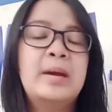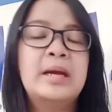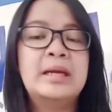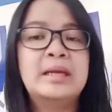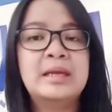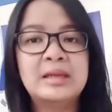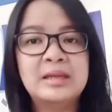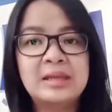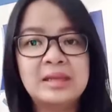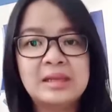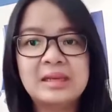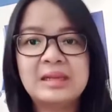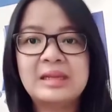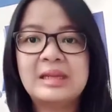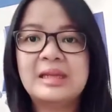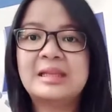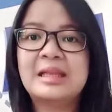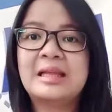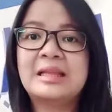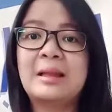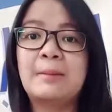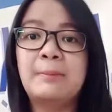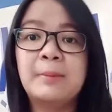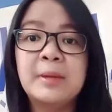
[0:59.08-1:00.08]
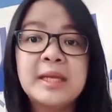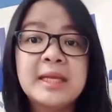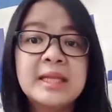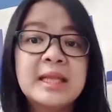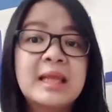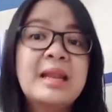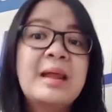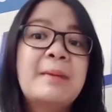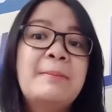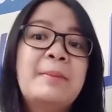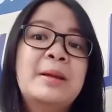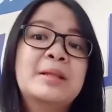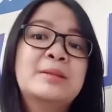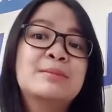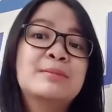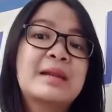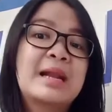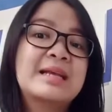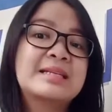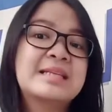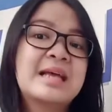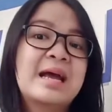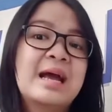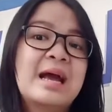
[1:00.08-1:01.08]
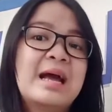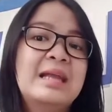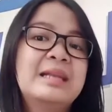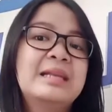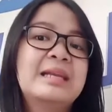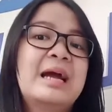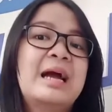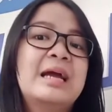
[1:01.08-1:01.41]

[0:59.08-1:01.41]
bagi diri kita, tapi kita dapat merasakan